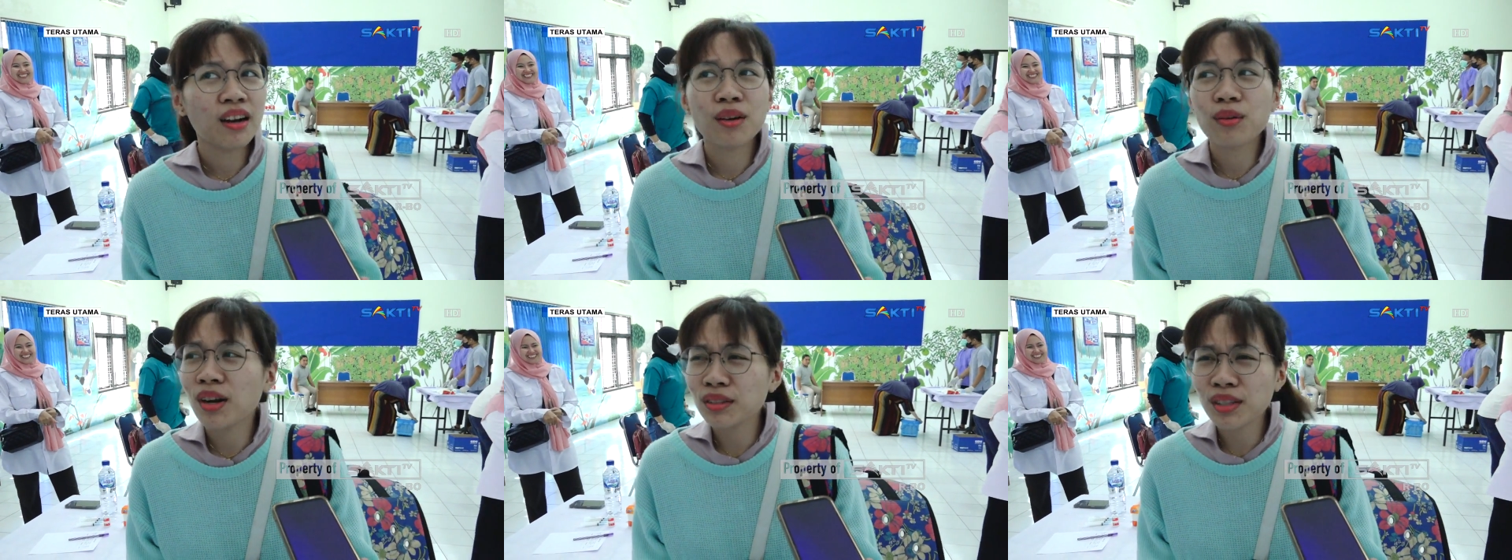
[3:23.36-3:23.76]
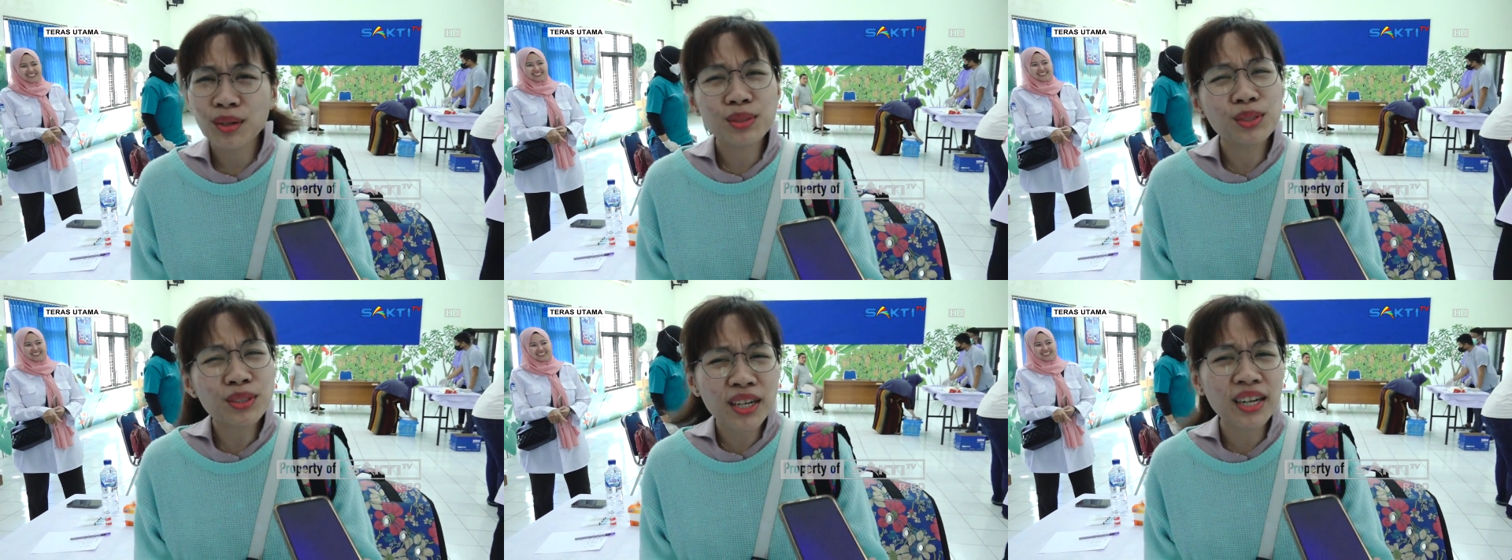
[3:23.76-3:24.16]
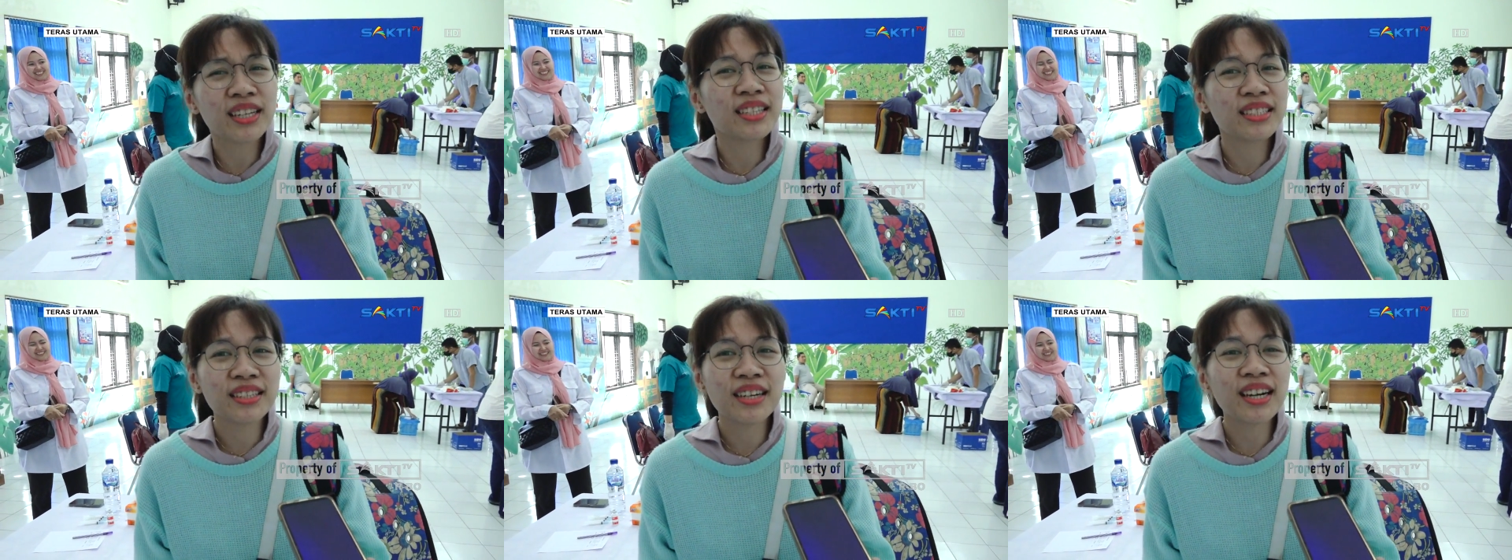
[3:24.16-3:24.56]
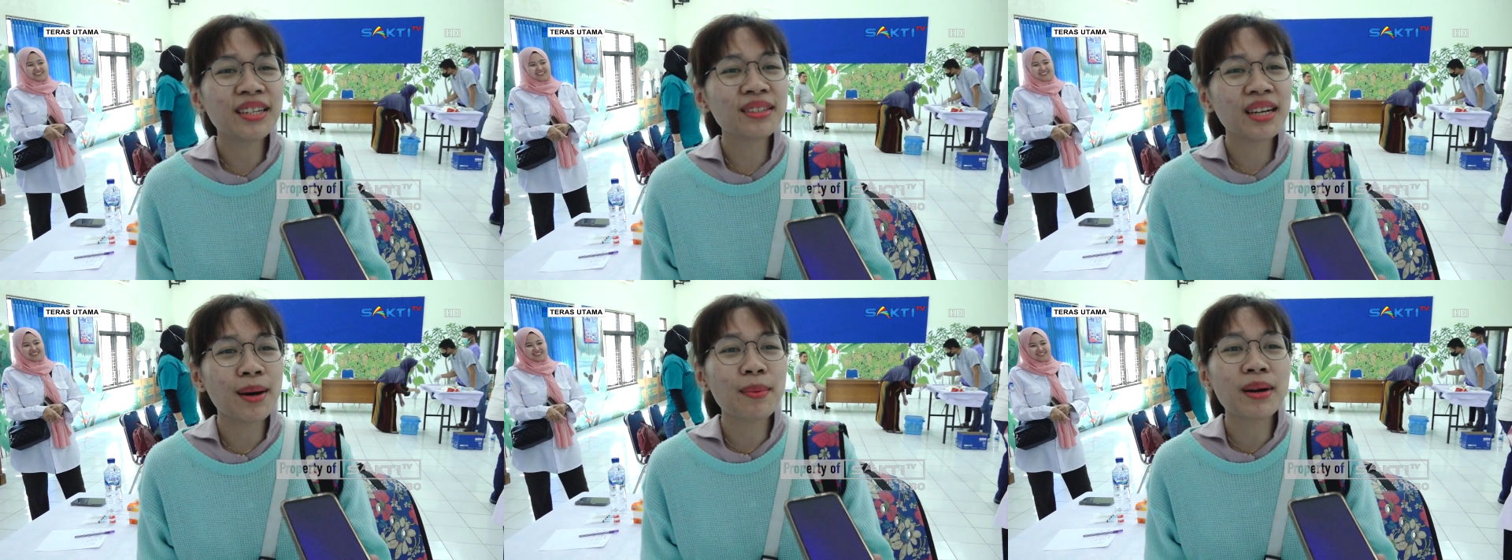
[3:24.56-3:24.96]
kurang tahu juga ya karena kan
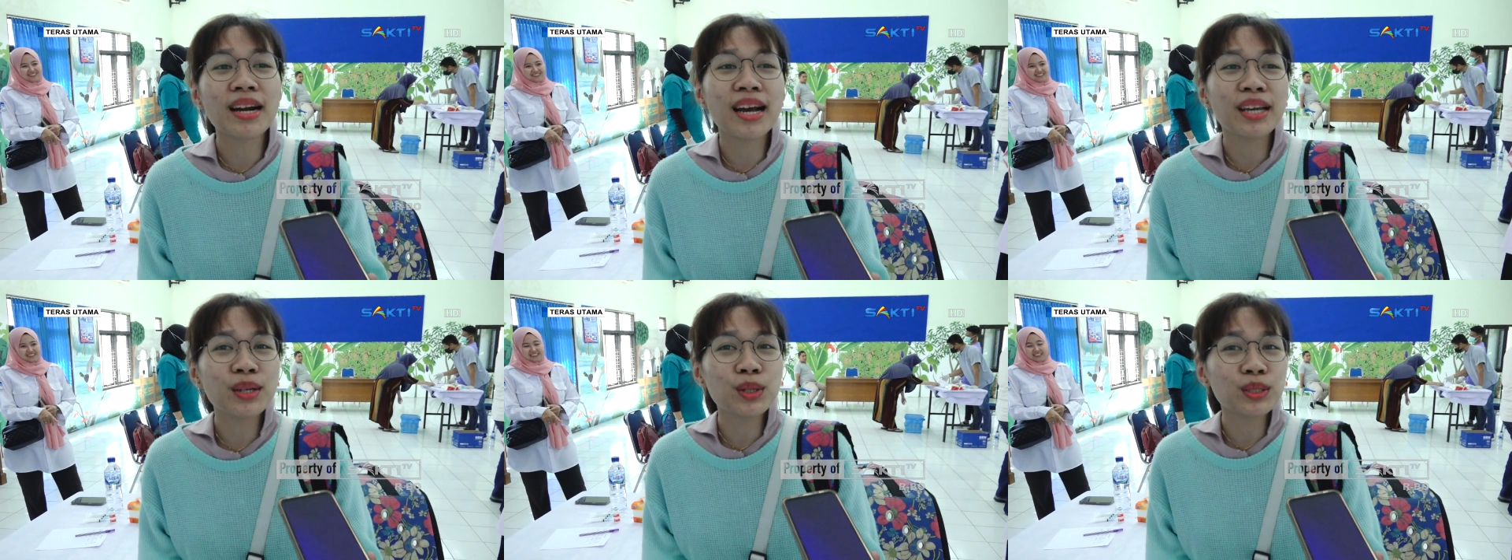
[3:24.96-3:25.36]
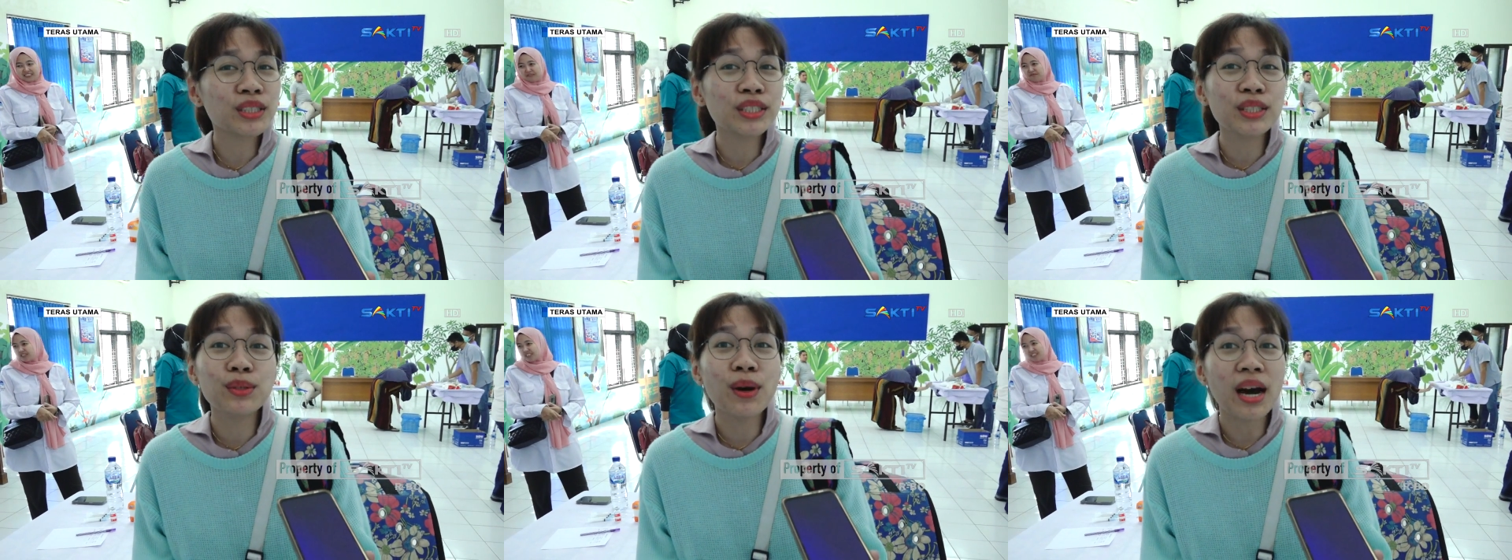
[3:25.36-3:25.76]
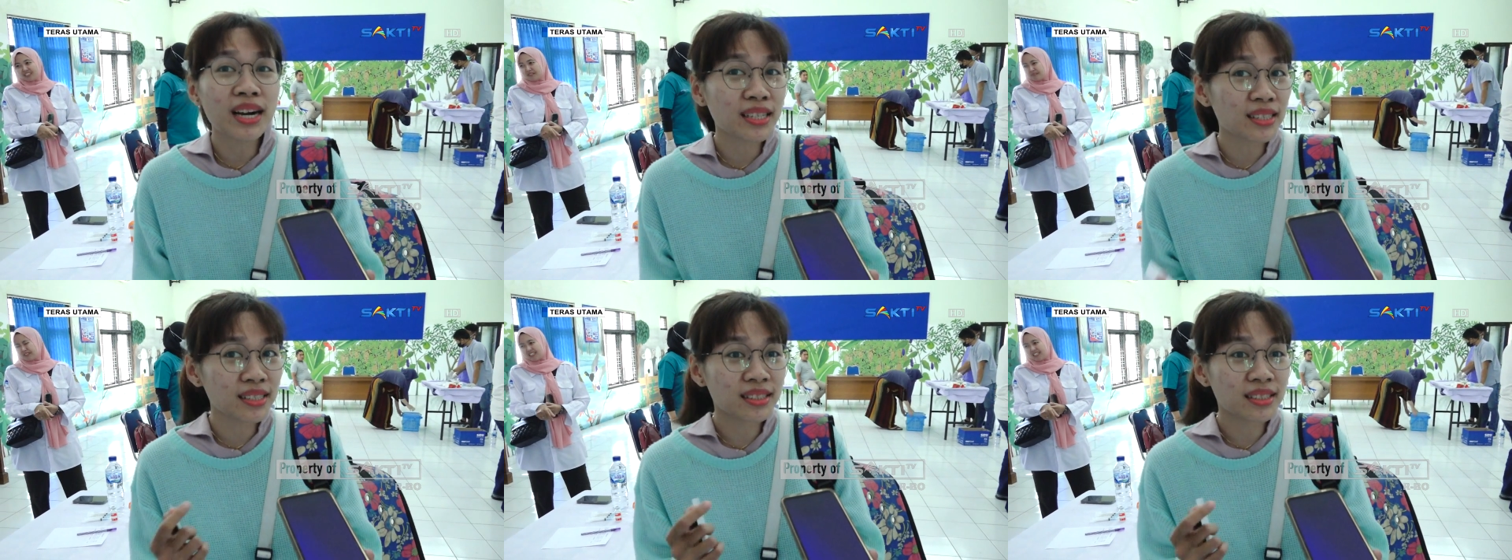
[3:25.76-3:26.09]
nggak pernah ikut di luar